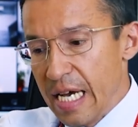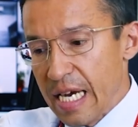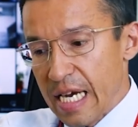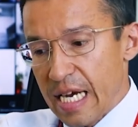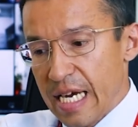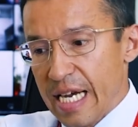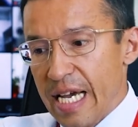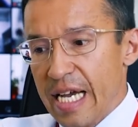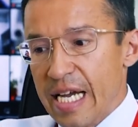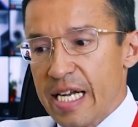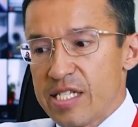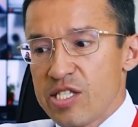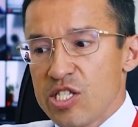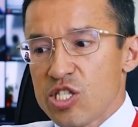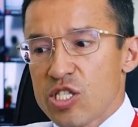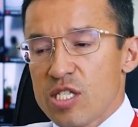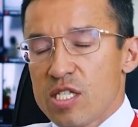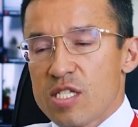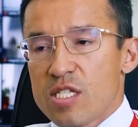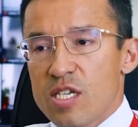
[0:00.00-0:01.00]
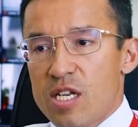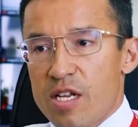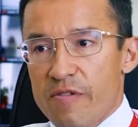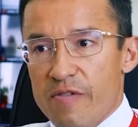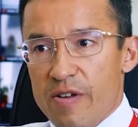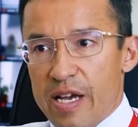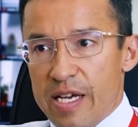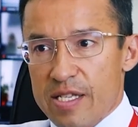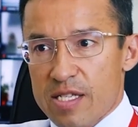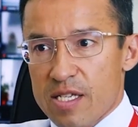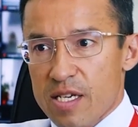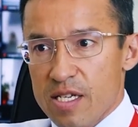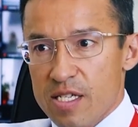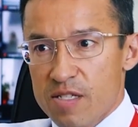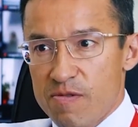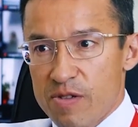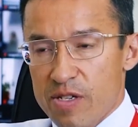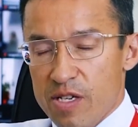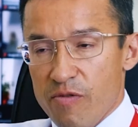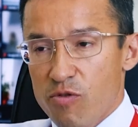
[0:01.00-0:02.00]
Какая конечная цель является
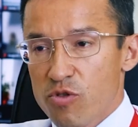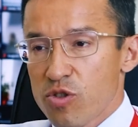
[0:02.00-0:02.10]
развитие?